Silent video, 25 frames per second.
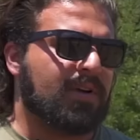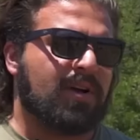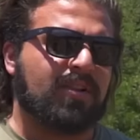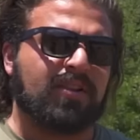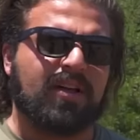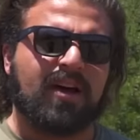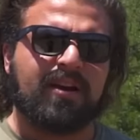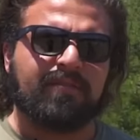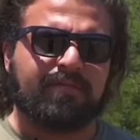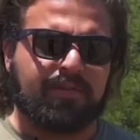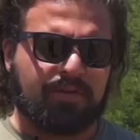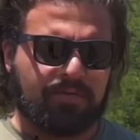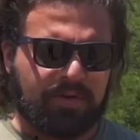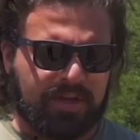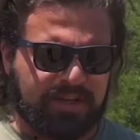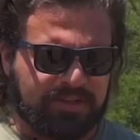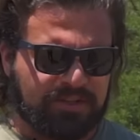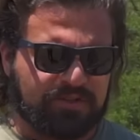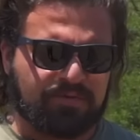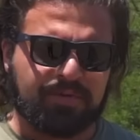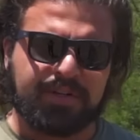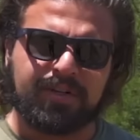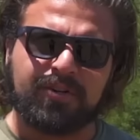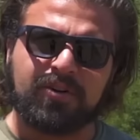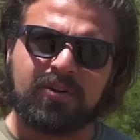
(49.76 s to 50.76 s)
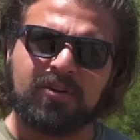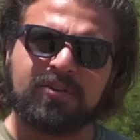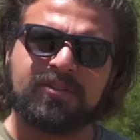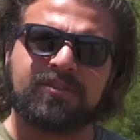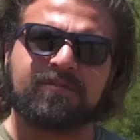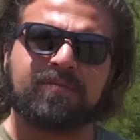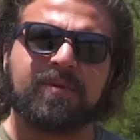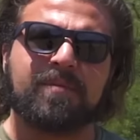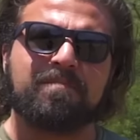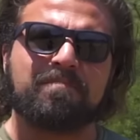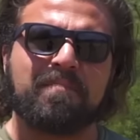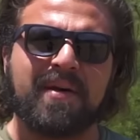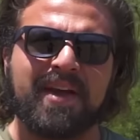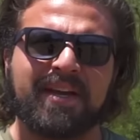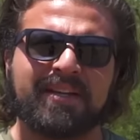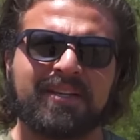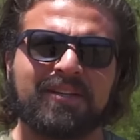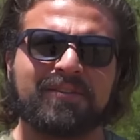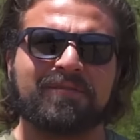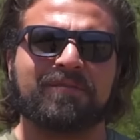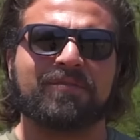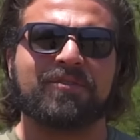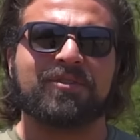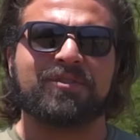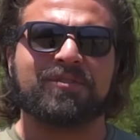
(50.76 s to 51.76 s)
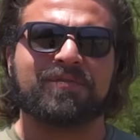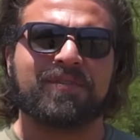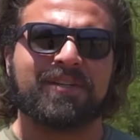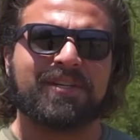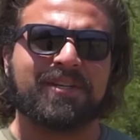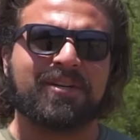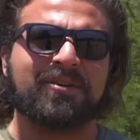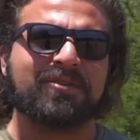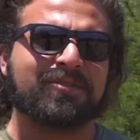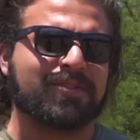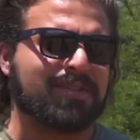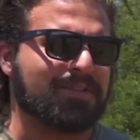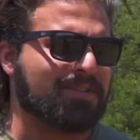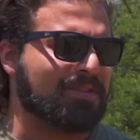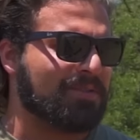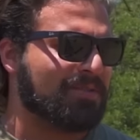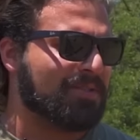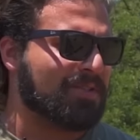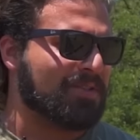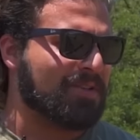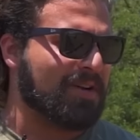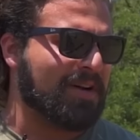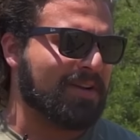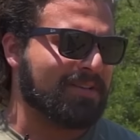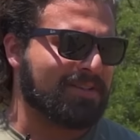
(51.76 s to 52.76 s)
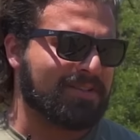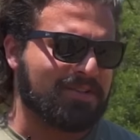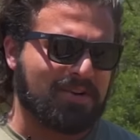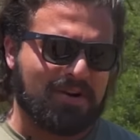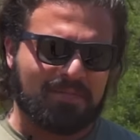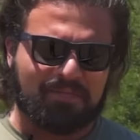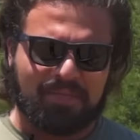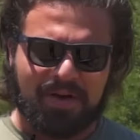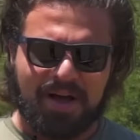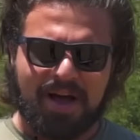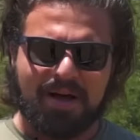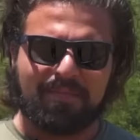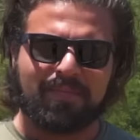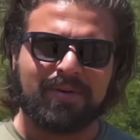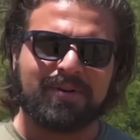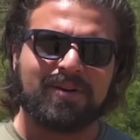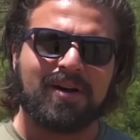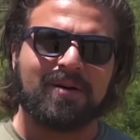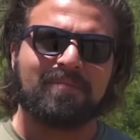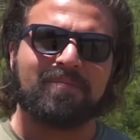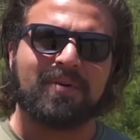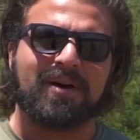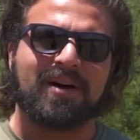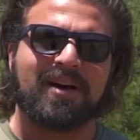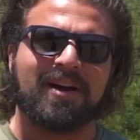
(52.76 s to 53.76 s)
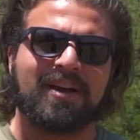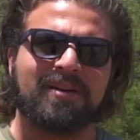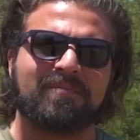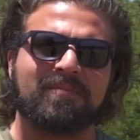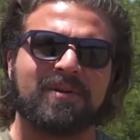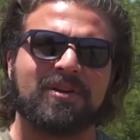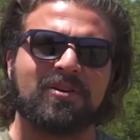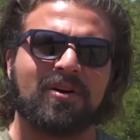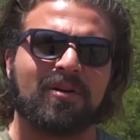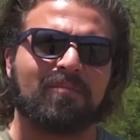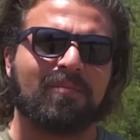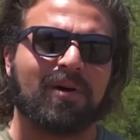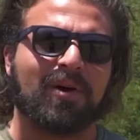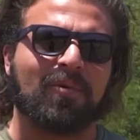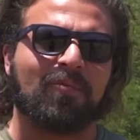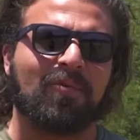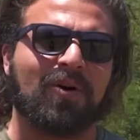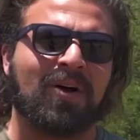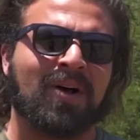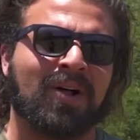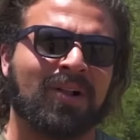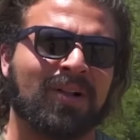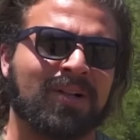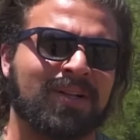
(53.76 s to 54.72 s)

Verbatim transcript: Многие знатоки истории просили об этом видео с того момента, как он появился у меня на стене.